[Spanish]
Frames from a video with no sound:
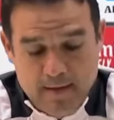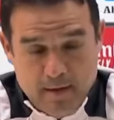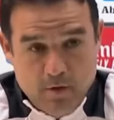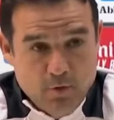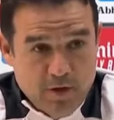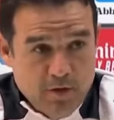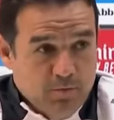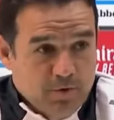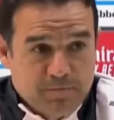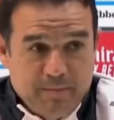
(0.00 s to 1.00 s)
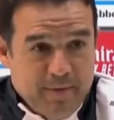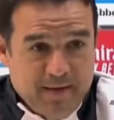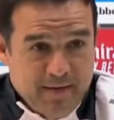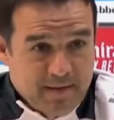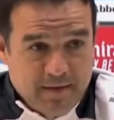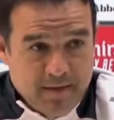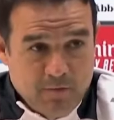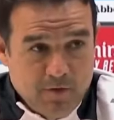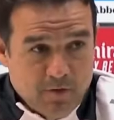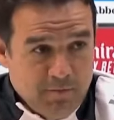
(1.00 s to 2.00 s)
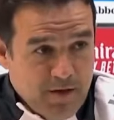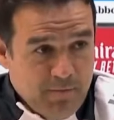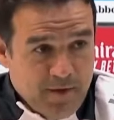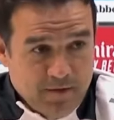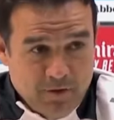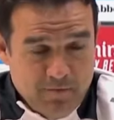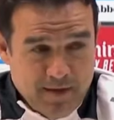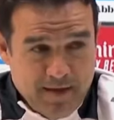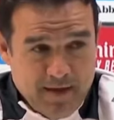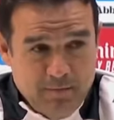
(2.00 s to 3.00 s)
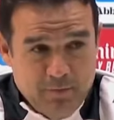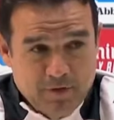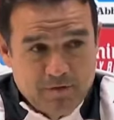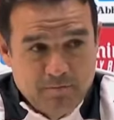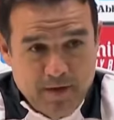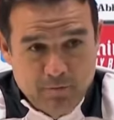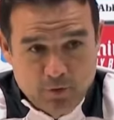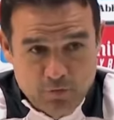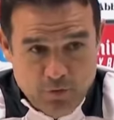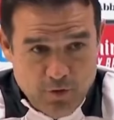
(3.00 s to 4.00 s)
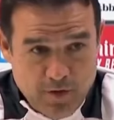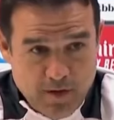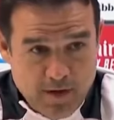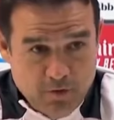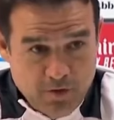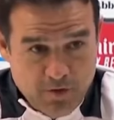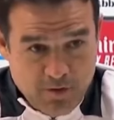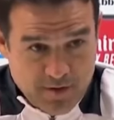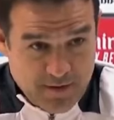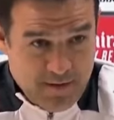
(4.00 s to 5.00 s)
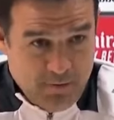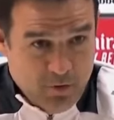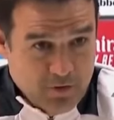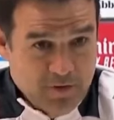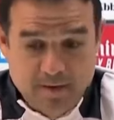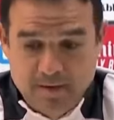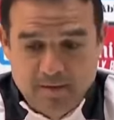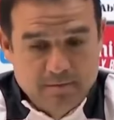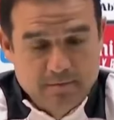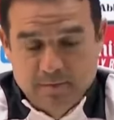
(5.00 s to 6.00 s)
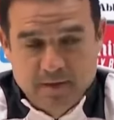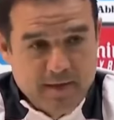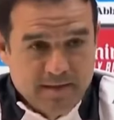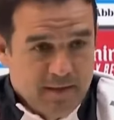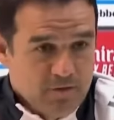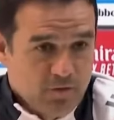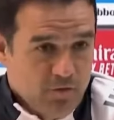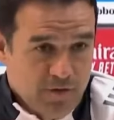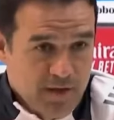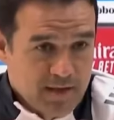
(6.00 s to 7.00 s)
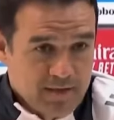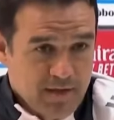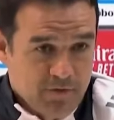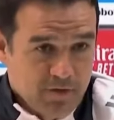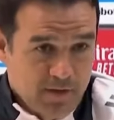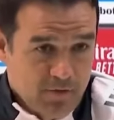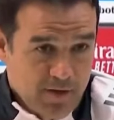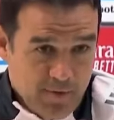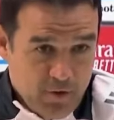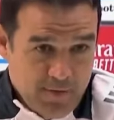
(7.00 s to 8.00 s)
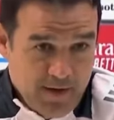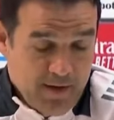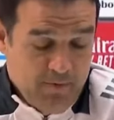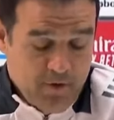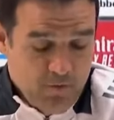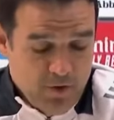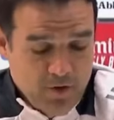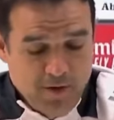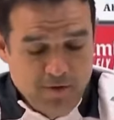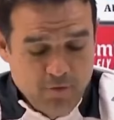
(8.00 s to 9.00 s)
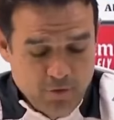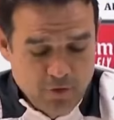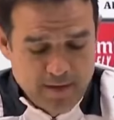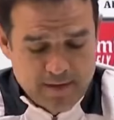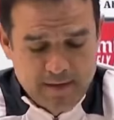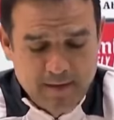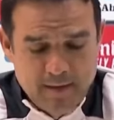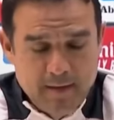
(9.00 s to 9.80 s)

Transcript: y como digo, pues preparadas. cuando termine el partido de mañana, pues veremos un poco en qué condiciones estamos, descansar esos dos días y afrontarlo de la mejor manera. Pero como digo, ahora el foco es,